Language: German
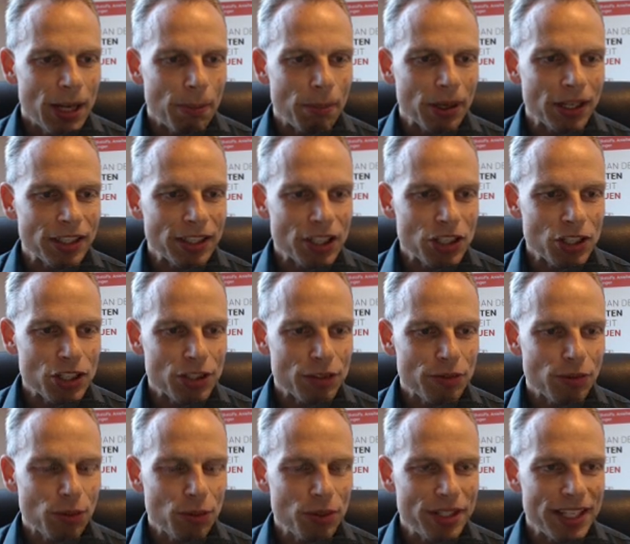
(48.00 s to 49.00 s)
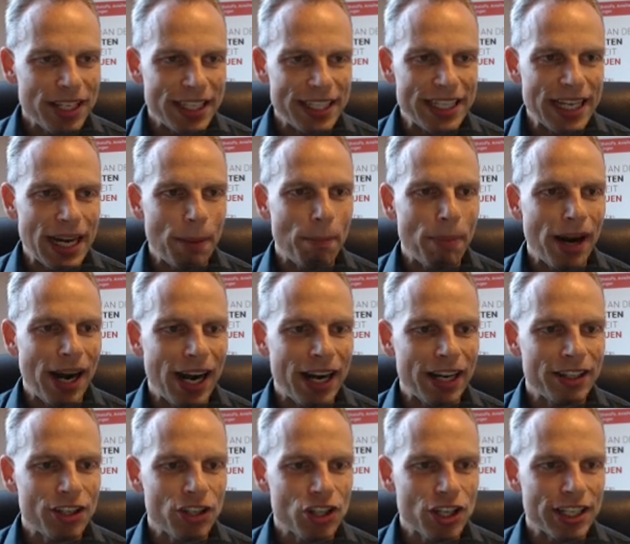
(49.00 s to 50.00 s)
britisches Pfund,
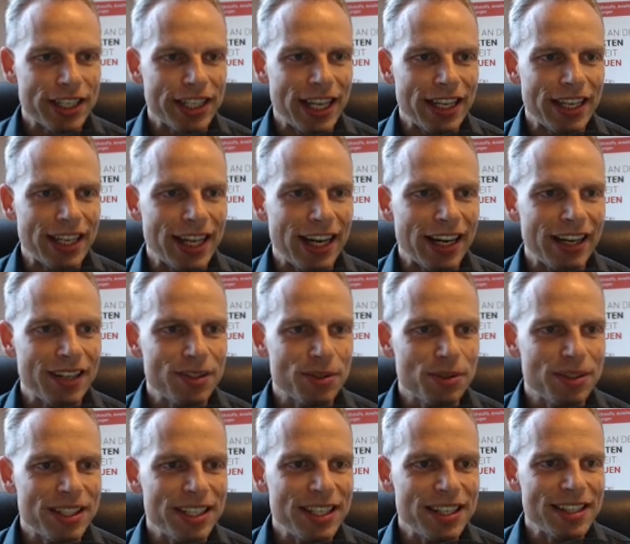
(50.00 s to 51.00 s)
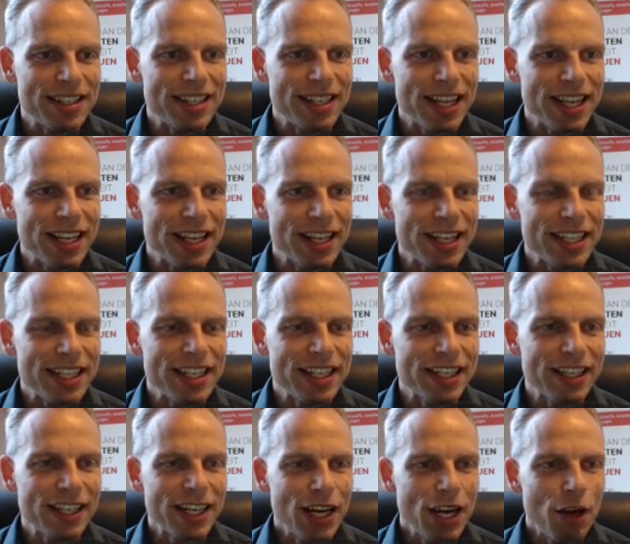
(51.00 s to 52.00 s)
japanischer Yen. Also diese Dinge
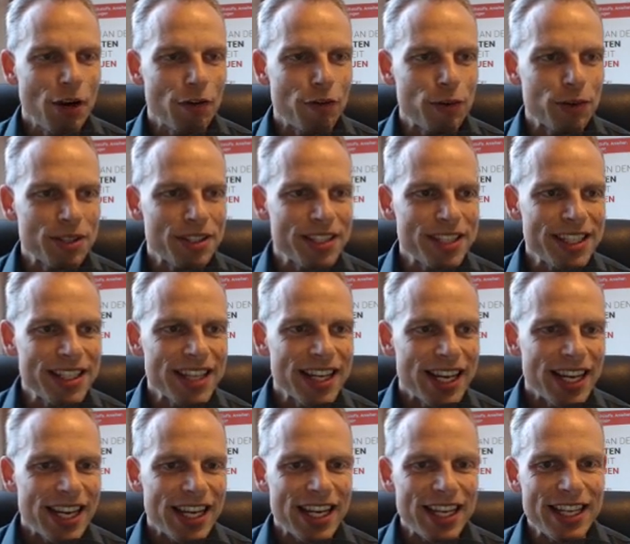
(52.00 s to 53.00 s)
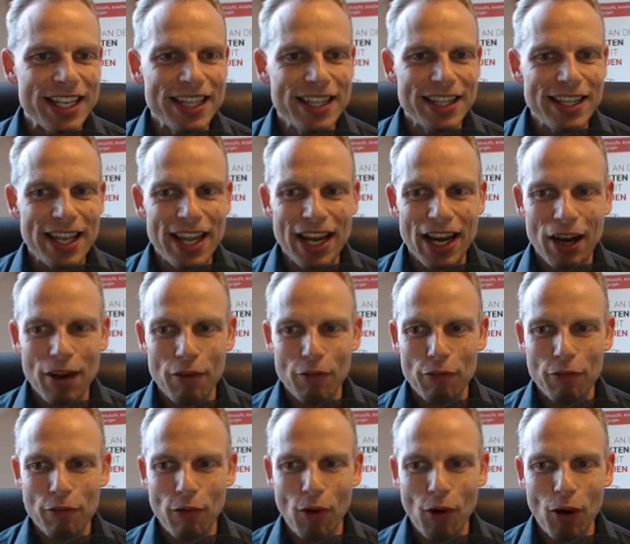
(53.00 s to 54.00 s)
hier für Sie in der
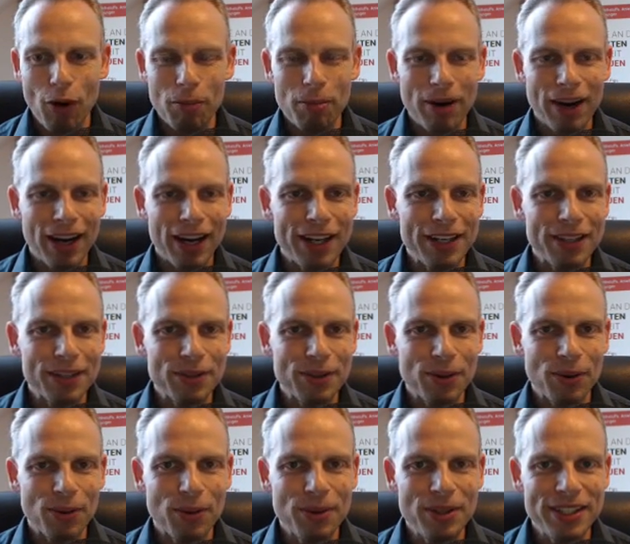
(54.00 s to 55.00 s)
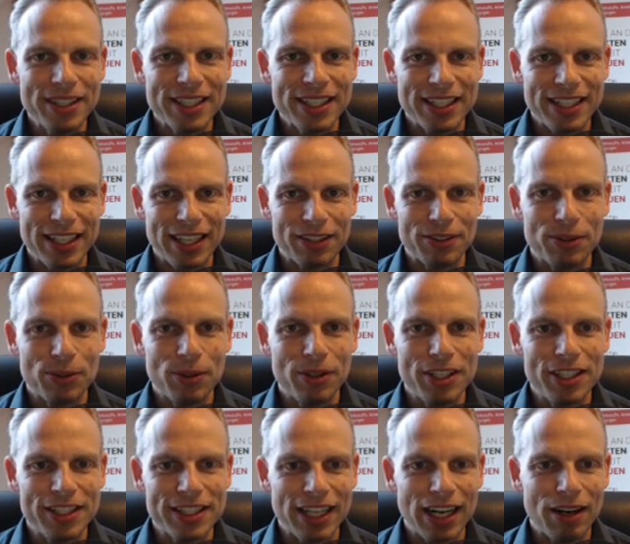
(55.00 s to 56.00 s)
Vorbereitung und
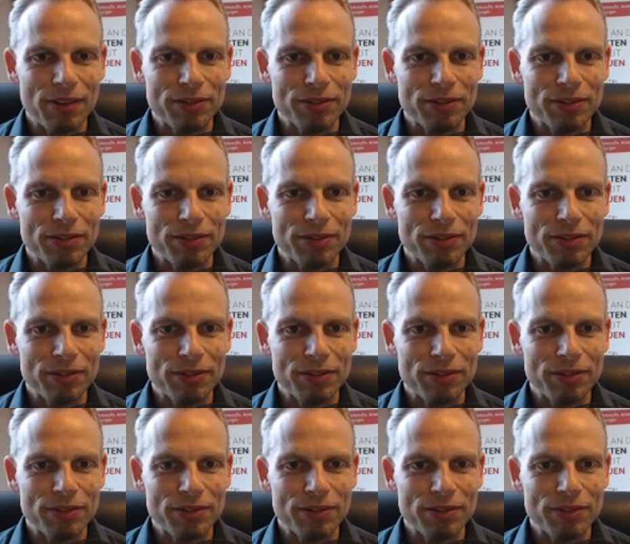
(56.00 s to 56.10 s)
natürlich darf